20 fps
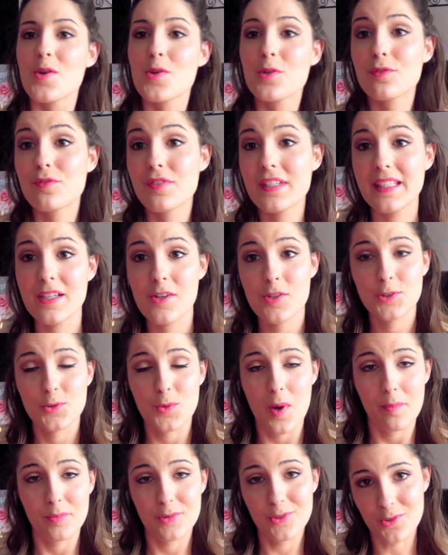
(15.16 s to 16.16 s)
Une vidéo
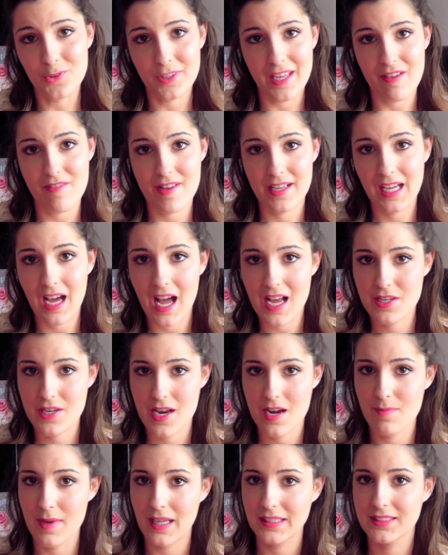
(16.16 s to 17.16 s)
swap donc avec
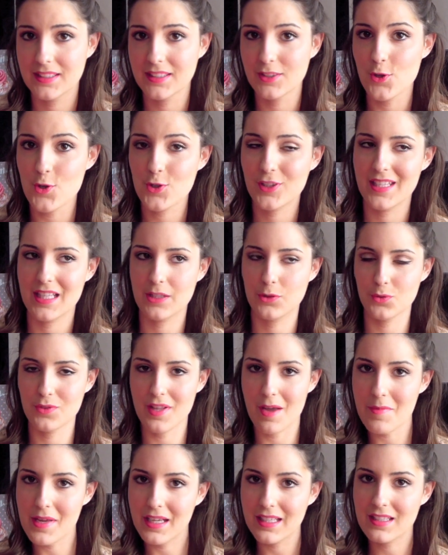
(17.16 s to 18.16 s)
Rachel Martineau qui est une
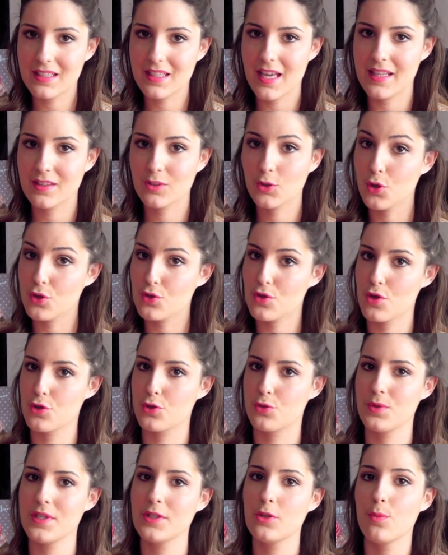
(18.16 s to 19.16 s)
américaine que je
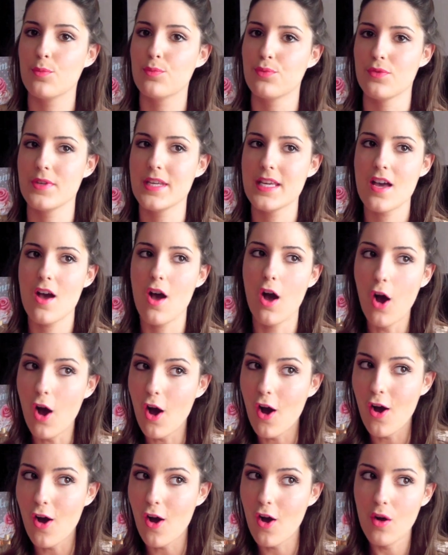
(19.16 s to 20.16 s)
suis depuis
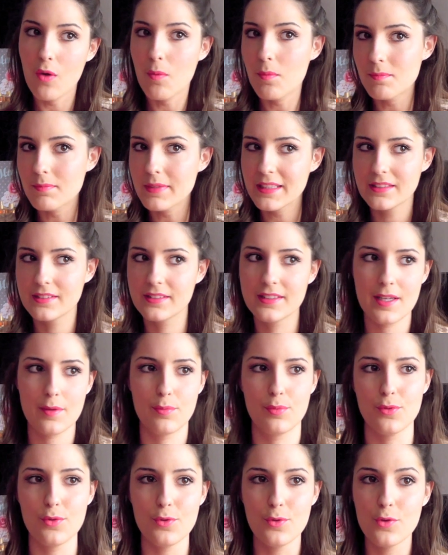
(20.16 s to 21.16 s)
euh, mes
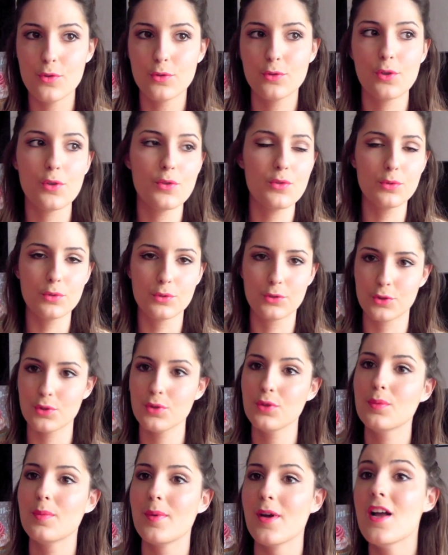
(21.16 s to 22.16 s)
débuts de
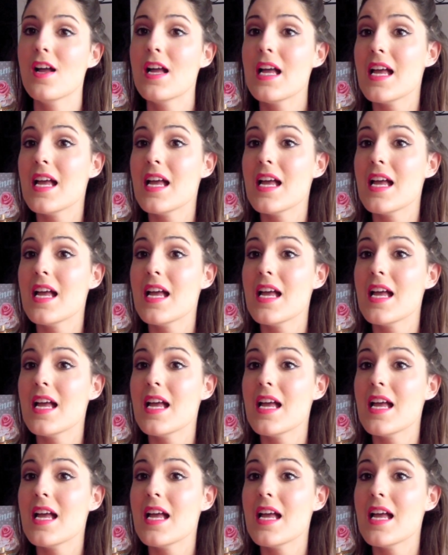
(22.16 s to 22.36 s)
YouTube.